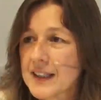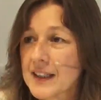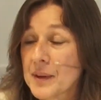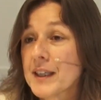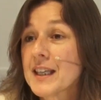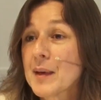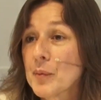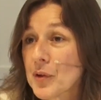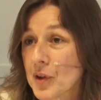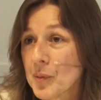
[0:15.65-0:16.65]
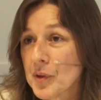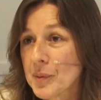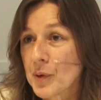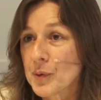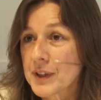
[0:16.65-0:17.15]
eh, y veíamos cómo
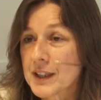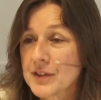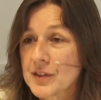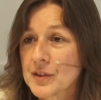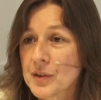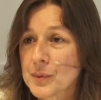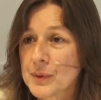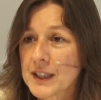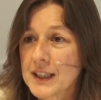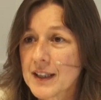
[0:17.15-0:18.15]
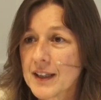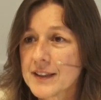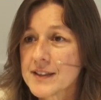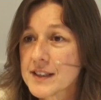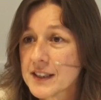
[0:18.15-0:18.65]
iba ocurriendo lo que ocurría
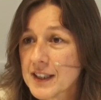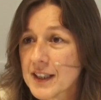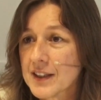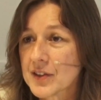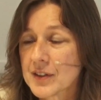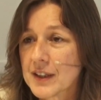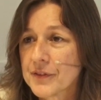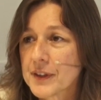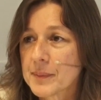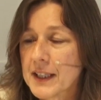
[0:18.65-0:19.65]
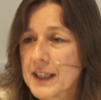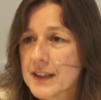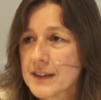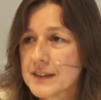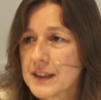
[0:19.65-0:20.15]
en China con la
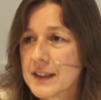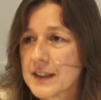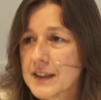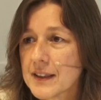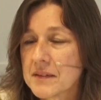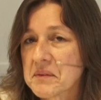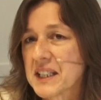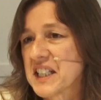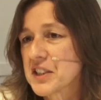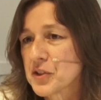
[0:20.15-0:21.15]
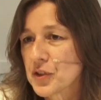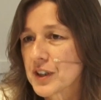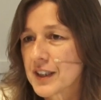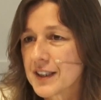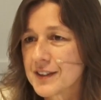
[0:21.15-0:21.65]
enfermedad, eh, creyendo
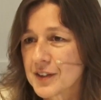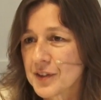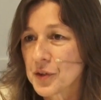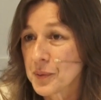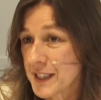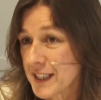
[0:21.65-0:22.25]
que no iba a